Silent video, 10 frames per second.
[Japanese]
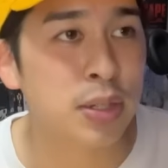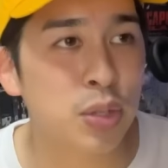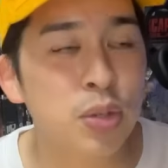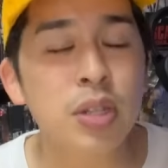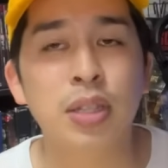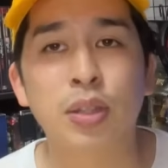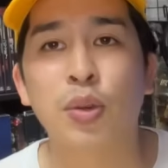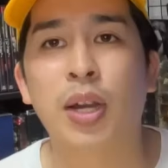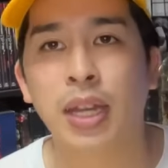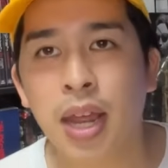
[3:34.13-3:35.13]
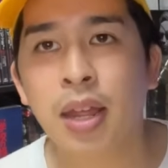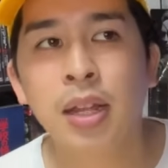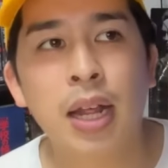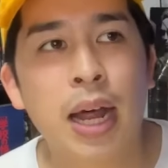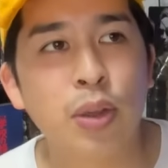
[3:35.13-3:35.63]
ずるいっていうかね、
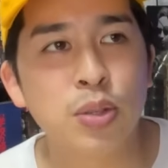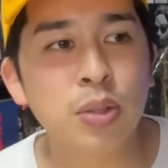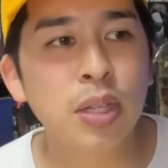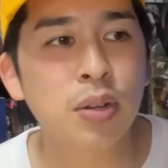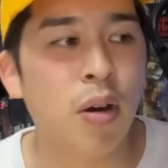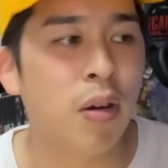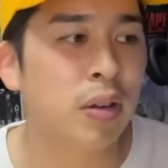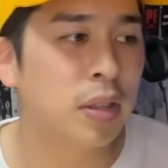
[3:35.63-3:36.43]
あの、そんなの、